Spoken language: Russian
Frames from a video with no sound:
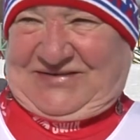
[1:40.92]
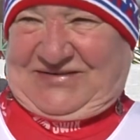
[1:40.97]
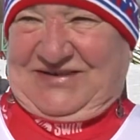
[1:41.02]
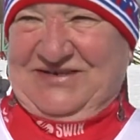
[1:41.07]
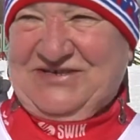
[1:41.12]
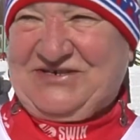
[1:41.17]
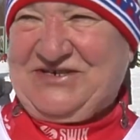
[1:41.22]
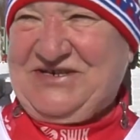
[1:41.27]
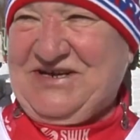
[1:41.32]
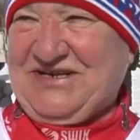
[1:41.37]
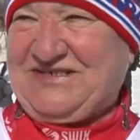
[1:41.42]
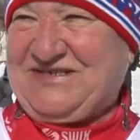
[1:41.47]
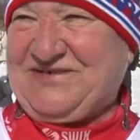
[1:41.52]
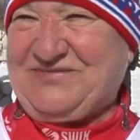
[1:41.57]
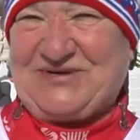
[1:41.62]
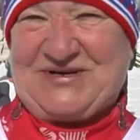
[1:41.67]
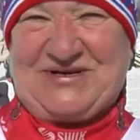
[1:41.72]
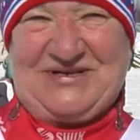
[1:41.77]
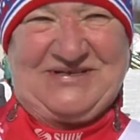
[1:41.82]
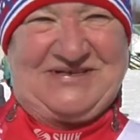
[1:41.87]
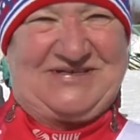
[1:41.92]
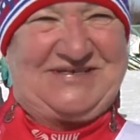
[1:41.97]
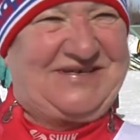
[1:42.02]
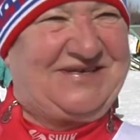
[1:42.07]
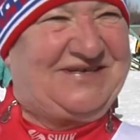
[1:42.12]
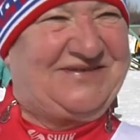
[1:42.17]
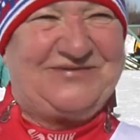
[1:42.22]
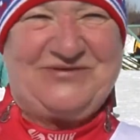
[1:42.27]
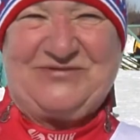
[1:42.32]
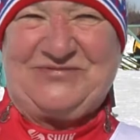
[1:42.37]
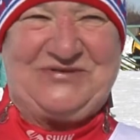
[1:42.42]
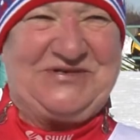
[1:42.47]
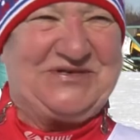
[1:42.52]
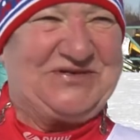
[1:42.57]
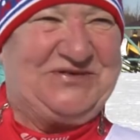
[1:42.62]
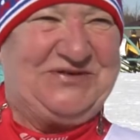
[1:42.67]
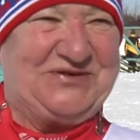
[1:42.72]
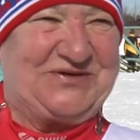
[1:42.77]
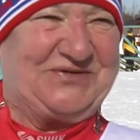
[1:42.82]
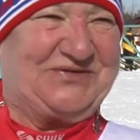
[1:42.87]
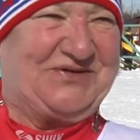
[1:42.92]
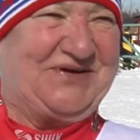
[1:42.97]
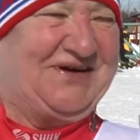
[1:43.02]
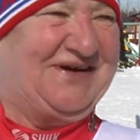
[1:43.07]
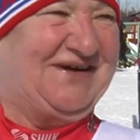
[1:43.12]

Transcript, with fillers: Лыжня собралась. Вообще здорово.